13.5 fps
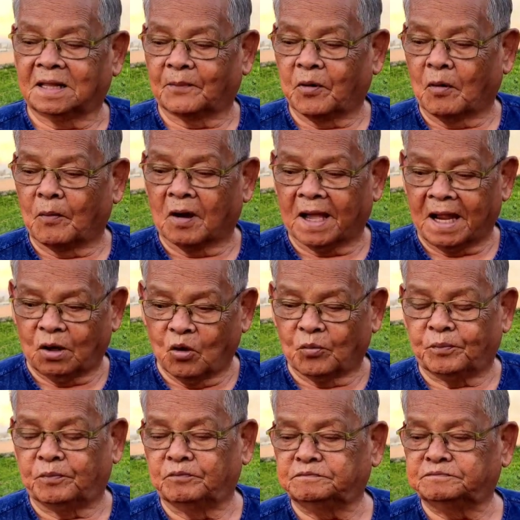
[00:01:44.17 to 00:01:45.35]
แต่พอบอกให้รูป
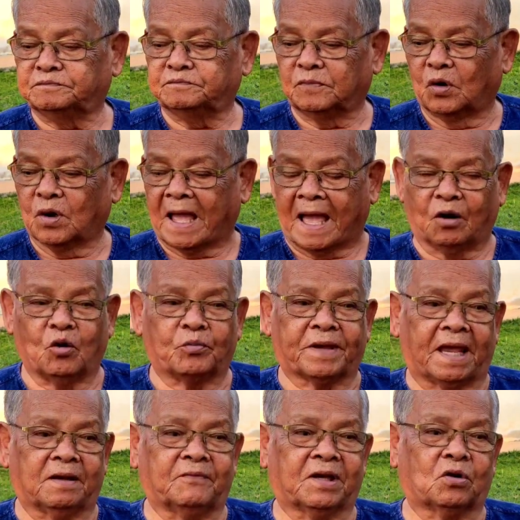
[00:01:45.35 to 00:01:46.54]
ขารูปแข
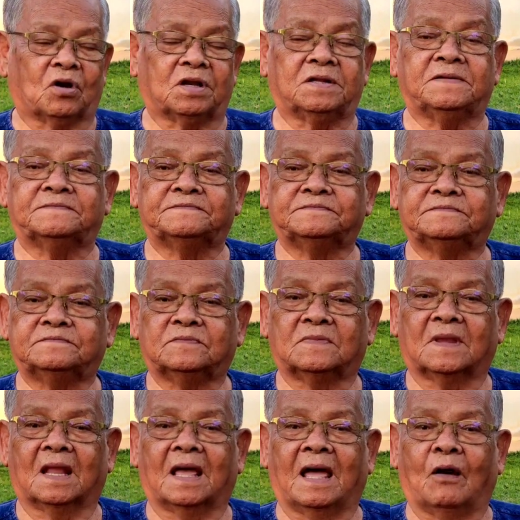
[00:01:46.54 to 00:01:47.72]
นไปก่อน
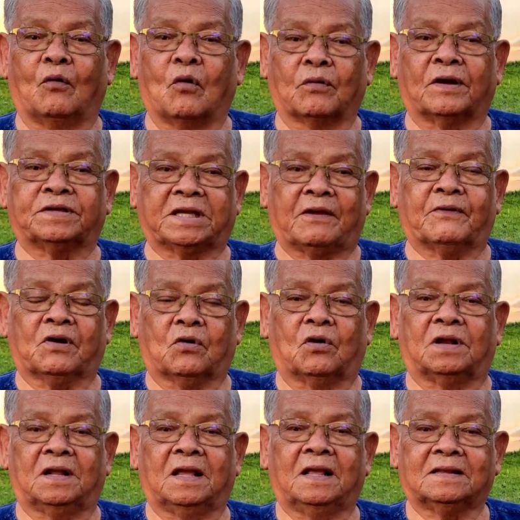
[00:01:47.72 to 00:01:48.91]
เอาอกเอาใจไปก่อ
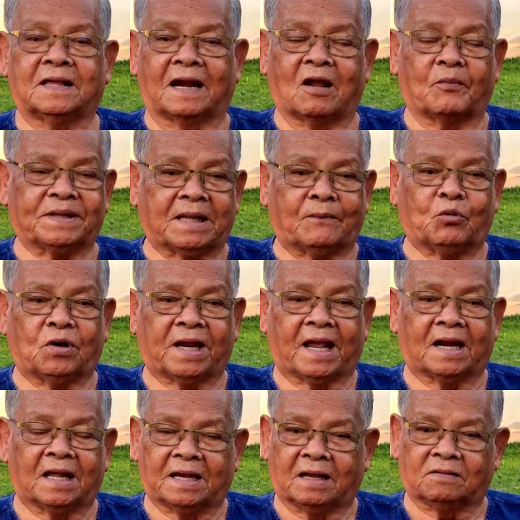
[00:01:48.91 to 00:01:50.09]
น ถ้าเราไปทำรุนแร
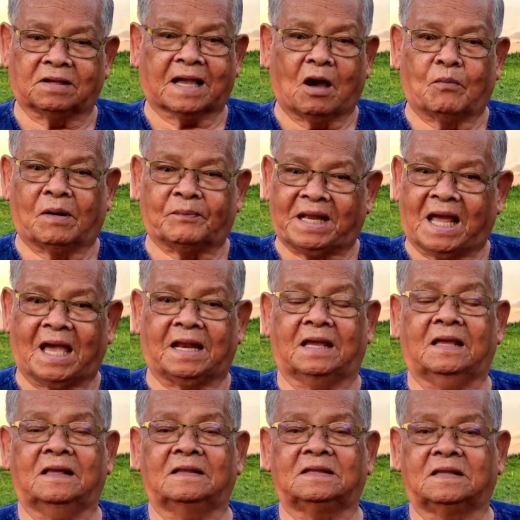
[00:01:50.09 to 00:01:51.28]
งเลยเราจะเข้ามันไม่ได้
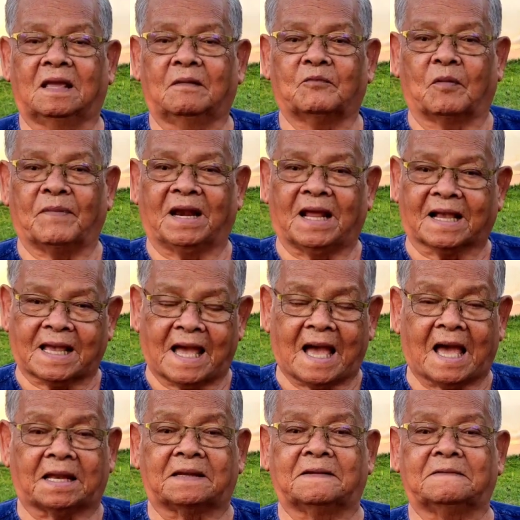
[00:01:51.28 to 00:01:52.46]
นะเพราะมันอา
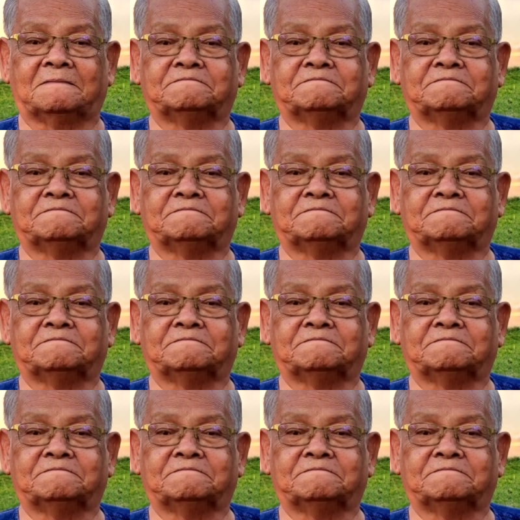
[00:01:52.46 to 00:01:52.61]
ฆาต